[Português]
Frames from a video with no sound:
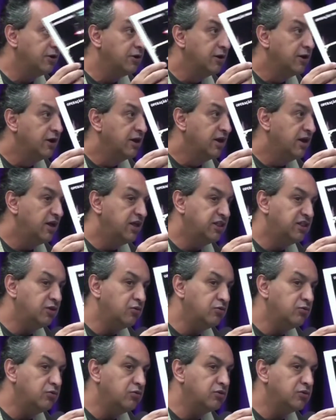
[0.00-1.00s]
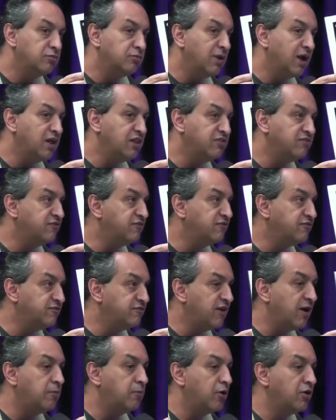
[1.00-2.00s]
mais Esse é um dos é né? mais
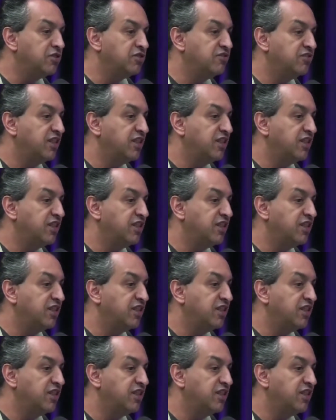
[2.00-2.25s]
famosos.